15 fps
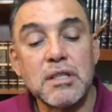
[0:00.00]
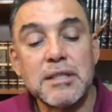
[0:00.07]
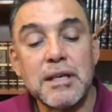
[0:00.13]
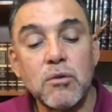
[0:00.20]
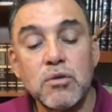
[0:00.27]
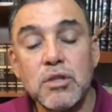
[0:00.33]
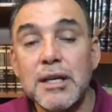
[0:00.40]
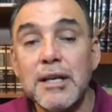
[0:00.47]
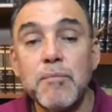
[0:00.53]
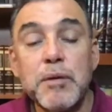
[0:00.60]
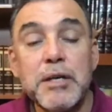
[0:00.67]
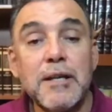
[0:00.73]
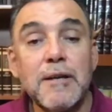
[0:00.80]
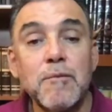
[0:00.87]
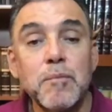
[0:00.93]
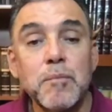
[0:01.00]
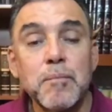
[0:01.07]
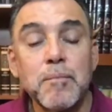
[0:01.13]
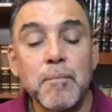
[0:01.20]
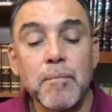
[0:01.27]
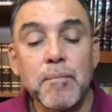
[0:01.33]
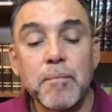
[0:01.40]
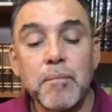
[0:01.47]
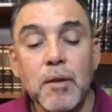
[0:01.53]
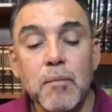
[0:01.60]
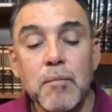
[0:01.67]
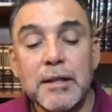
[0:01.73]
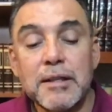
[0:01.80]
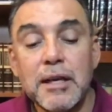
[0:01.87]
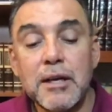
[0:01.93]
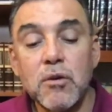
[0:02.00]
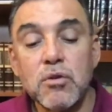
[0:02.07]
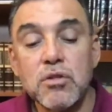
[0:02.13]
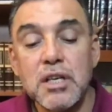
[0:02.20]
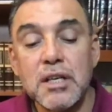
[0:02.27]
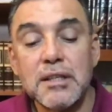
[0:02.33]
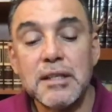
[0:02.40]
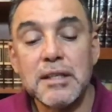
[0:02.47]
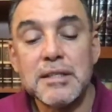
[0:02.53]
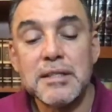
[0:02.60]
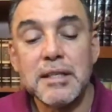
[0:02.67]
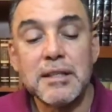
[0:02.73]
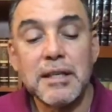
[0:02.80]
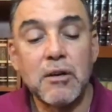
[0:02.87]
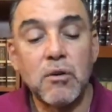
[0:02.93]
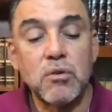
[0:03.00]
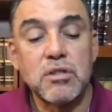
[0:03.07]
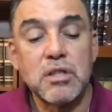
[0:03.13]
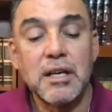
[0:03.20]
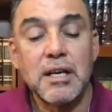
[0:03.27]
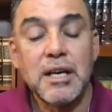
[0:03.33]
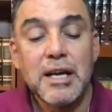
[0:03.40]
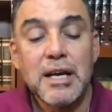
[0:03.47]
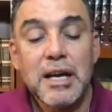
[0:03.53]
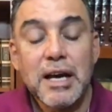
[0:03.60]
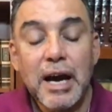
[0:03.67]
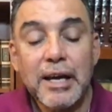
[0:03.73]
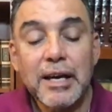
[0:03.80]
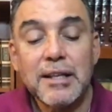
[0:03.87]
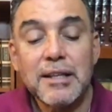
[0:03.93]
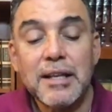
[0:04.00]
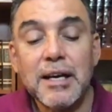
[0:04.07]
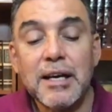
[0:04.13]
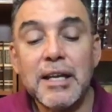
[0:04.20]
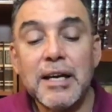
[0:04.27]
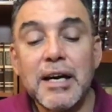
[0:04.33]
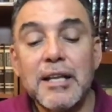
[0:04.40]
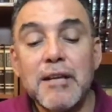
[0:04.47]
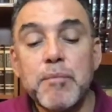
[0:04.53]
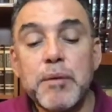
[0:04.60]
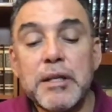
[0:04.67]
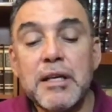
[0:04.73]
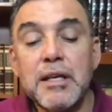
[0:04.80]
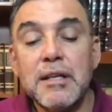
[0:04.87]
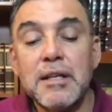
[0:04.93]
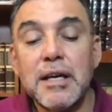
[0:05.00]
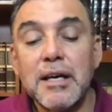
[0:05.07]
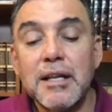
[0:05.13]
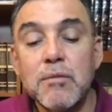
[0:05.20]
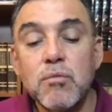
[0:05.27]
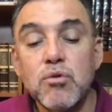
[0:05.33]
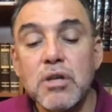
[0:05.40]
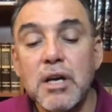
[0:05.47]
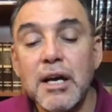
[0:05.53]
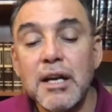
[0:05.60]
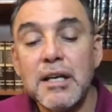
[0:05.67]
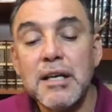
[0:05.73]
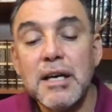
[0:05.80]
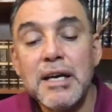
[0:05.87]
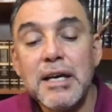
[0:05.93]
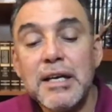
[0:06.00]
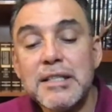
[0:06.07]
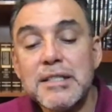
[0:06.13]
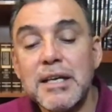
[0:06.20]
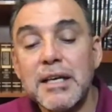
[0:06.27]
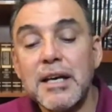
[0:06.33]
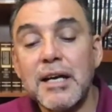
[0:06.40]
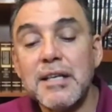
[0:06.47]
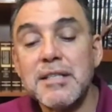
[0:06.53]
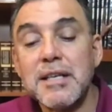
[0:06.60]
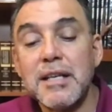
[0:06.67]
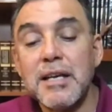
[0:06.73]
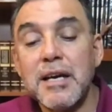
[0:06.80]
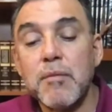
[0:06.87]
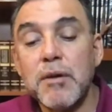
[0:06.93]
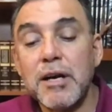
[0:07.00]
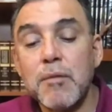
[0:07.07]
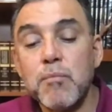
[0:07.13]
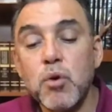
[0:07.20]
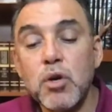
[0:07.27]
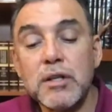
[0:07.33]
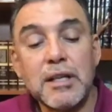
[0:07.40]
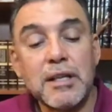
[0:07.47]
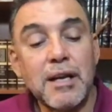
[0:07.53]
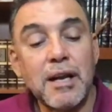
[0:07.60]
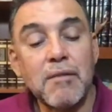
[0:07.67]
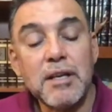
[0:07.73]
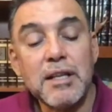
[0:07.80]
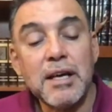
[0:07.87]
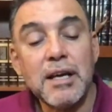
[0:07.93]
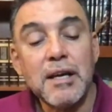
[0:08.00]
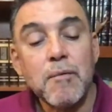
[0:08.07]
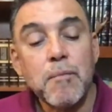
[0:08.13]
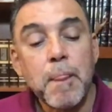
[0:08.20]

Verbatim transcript: a los que le pidan. Mateo 7, 7 al 11. Hay gente que deja de pedir, deja de buscar y se cansa de llamar a la puerta de la vida